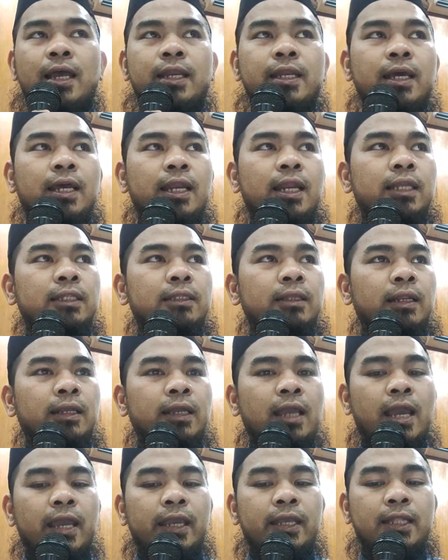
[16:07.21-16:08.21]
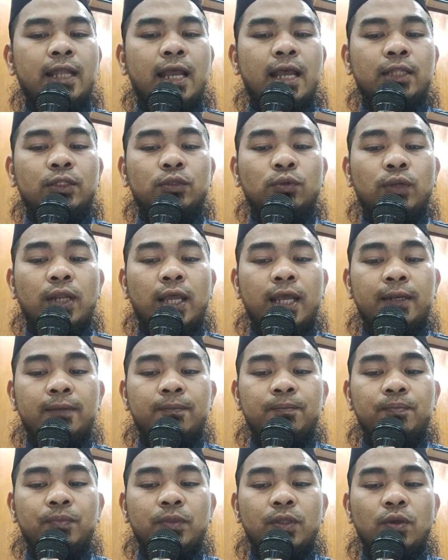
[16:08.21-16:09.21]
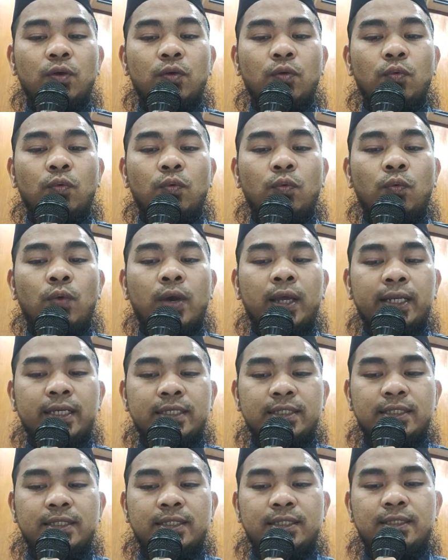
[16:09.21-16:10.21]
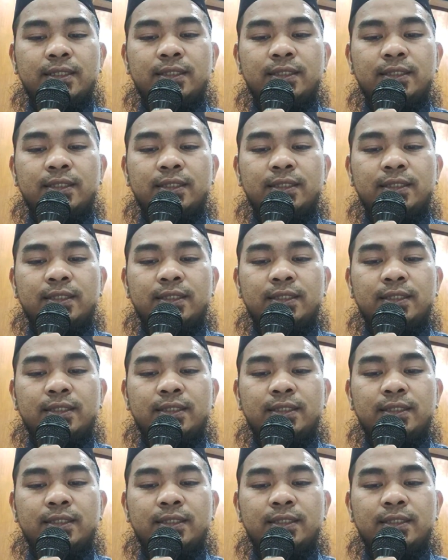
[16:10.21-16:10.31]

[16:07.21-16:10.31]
adalah terkait aturan waris.